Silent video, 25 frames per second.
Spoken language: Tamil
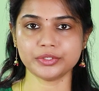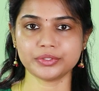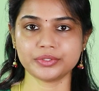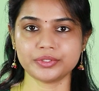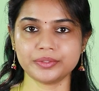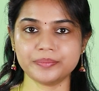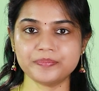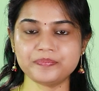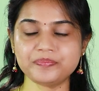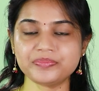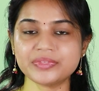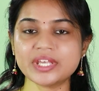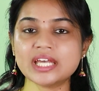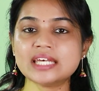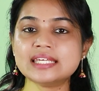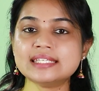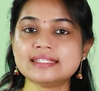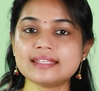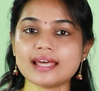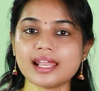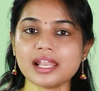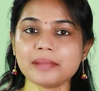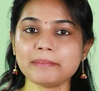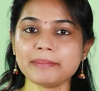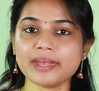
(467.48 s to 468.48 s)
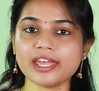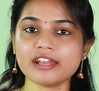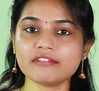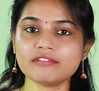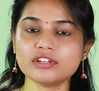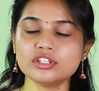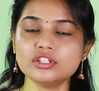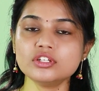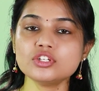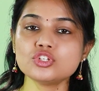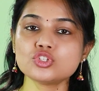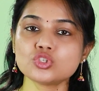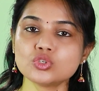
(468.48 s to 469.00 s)
இருக்கும் சில பேர்
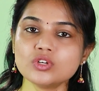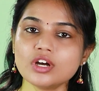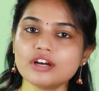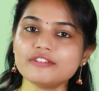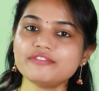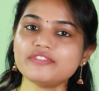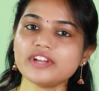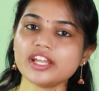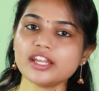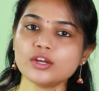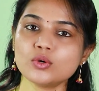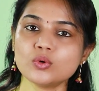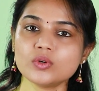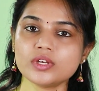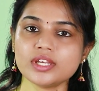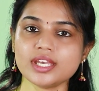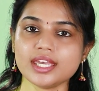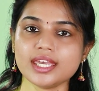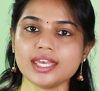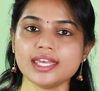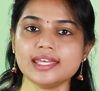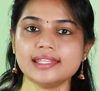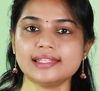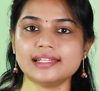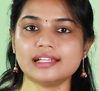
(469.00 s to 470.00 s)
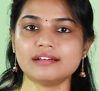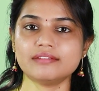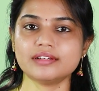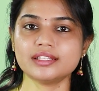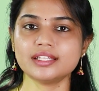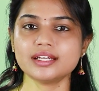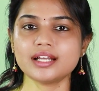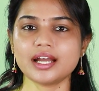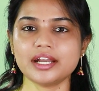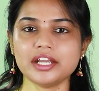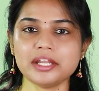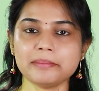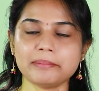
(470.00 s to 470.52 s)
வந்து சுகர் ஃப்ரீ குக்கி இதில்
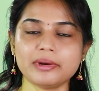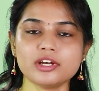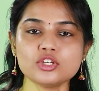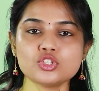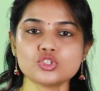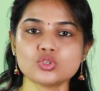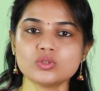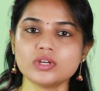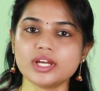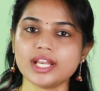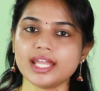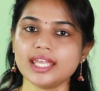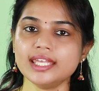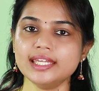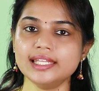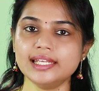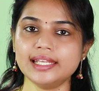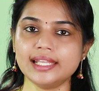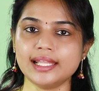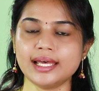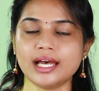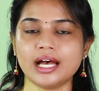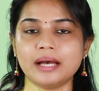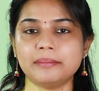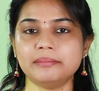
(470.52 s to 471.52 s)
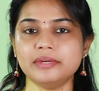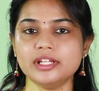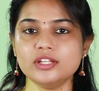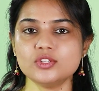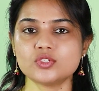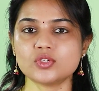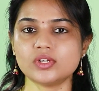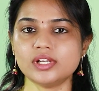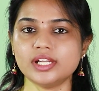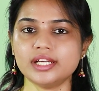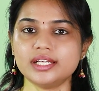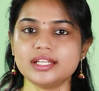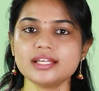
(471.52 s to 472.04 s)
வந்து கண்டிப்பாக சுகரே இல்லை
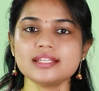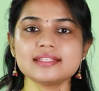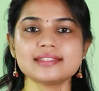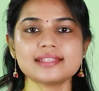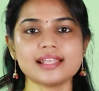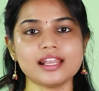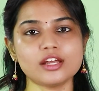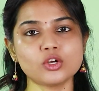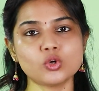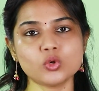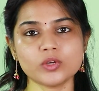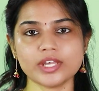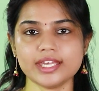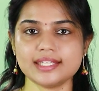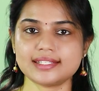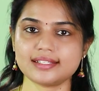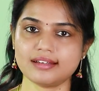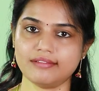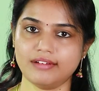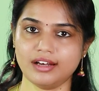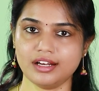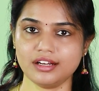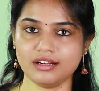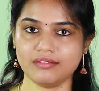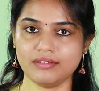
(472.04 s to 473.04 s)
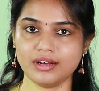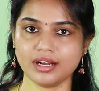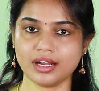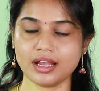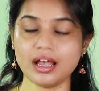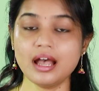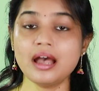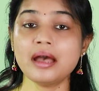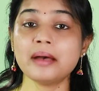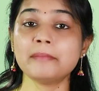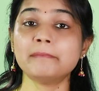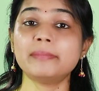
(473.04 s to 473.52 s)
அப்படின்னு சொல்லிட்டு சில குக்கீஸை வாங்குவாங்க